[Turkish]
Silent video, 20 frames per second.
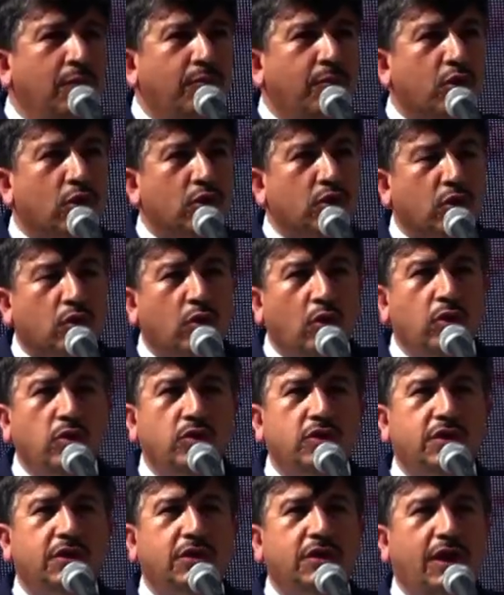
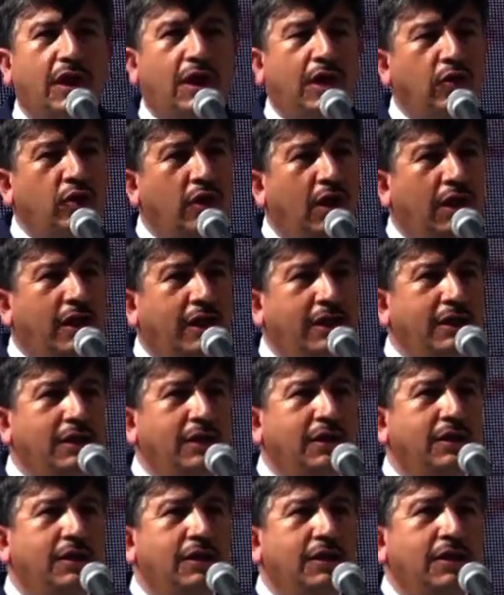protokolün değerli üyeleri,
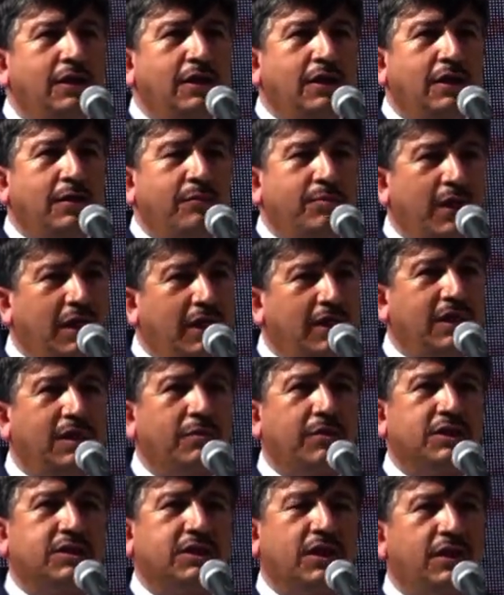
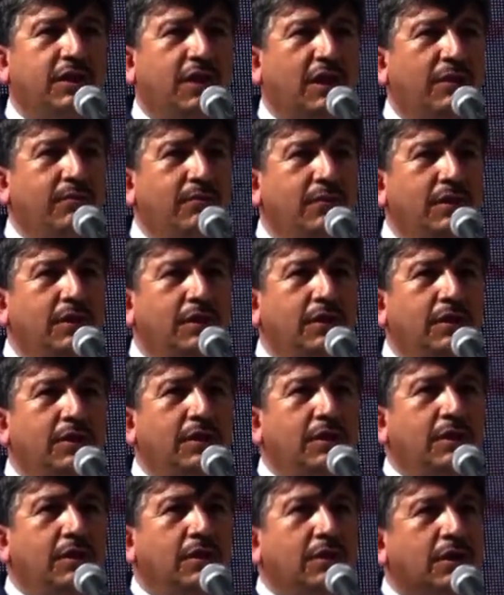belediye başkanlarım,
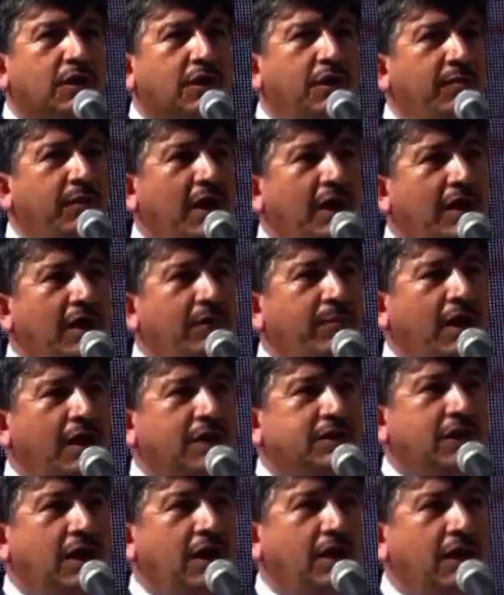kıymetli
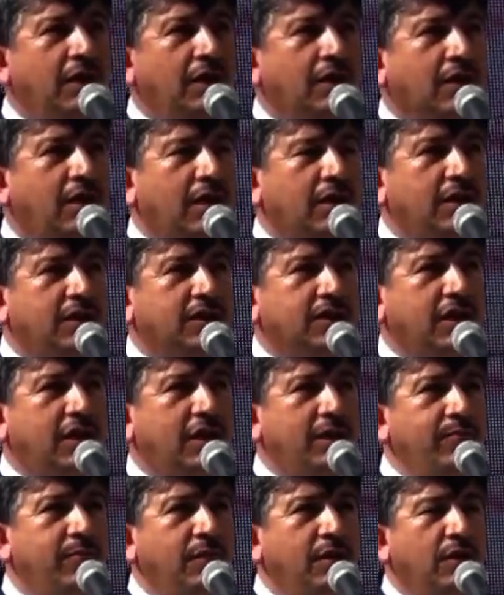Bahçeli
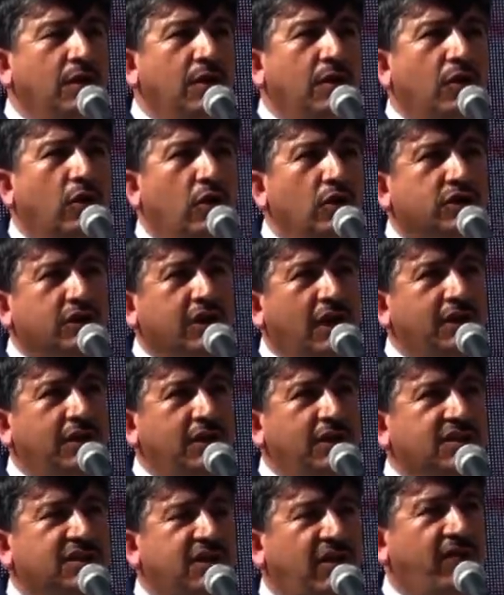kardeşlerim, hoş
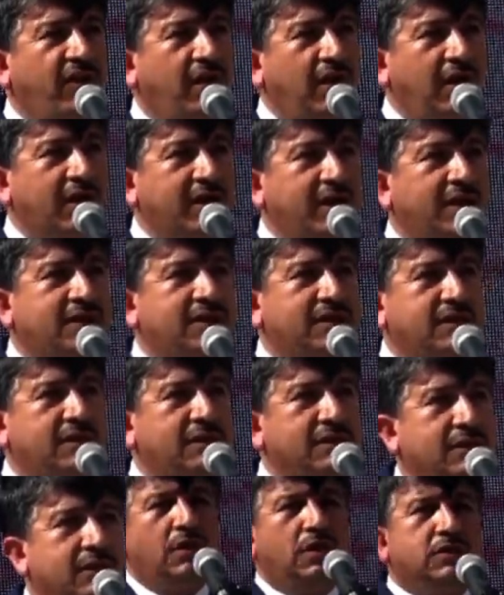geldiniz, sefalar
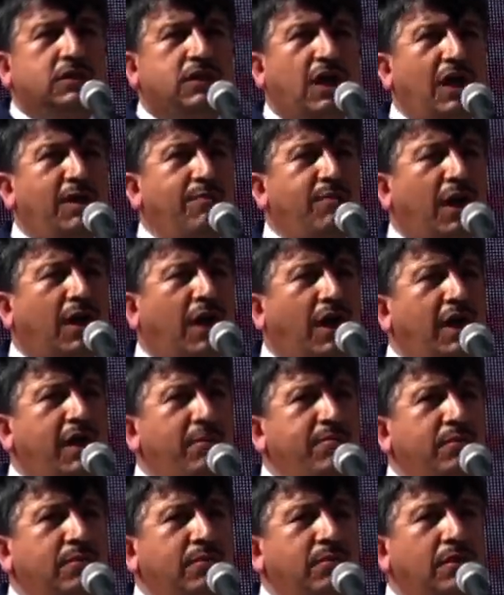getirdiniz. Sayın
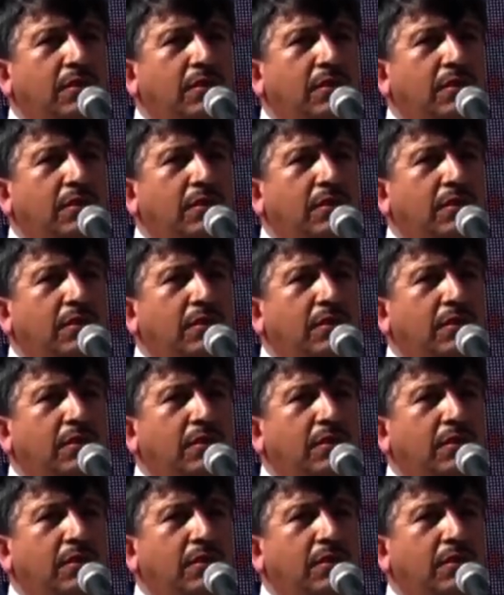Bakanım,